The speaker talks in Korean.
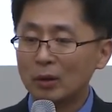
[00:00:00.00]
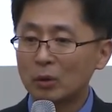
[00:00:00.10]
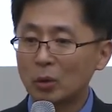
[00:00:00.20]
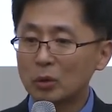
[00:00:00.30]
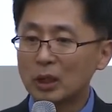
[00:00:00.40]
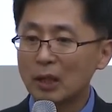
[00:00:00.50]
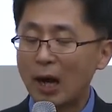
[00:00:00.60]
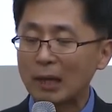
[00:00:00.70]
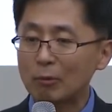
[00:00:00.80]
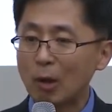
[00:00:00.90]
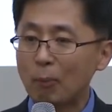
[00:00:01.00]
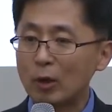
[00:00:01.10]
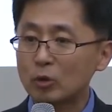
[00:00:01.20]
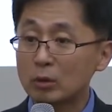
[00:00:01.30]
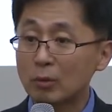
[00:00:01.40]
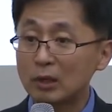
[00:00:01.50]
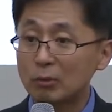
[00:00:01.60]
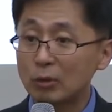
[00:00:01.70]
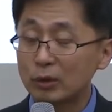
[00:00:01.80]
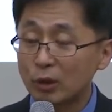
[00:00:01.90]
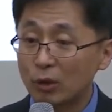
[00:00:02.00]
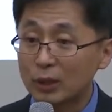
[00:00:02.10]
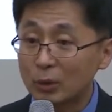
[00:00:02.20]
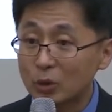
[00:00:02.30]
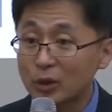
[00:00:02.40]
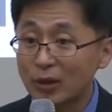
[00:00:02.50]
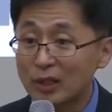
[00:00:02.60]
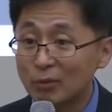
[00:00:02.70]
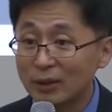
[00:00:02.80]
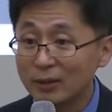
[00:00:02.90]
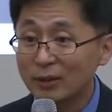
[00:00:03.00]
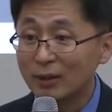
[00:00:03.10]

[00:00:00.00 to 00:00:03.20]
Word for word: 또 동시에 사람을 확보하는 측면에서 물론 경쟁도 치열하지만